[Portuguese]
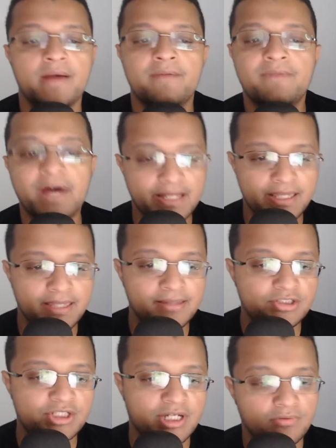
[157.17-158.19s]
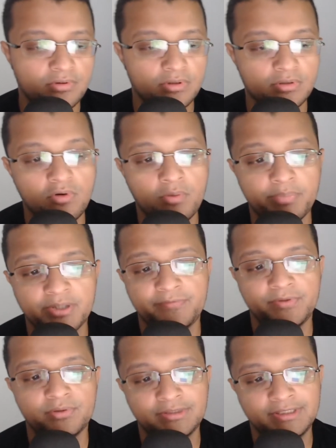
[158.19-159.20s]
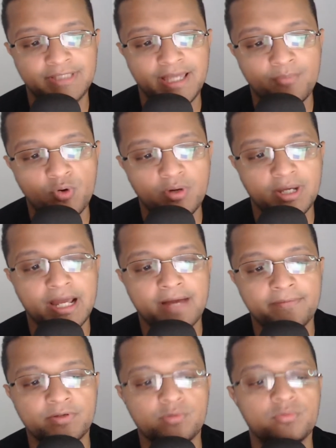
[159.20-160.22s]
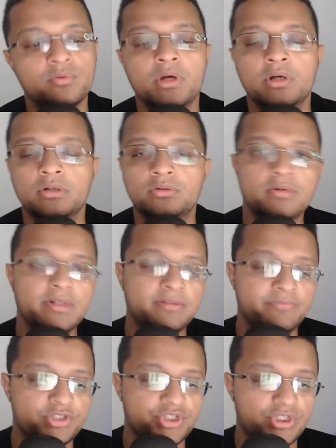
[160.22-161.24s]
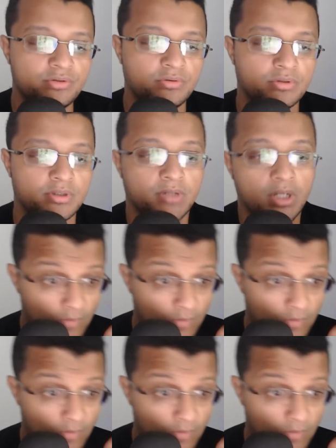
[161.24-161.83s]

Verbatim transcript: variem de acordo com o perfil demográfico do investidor.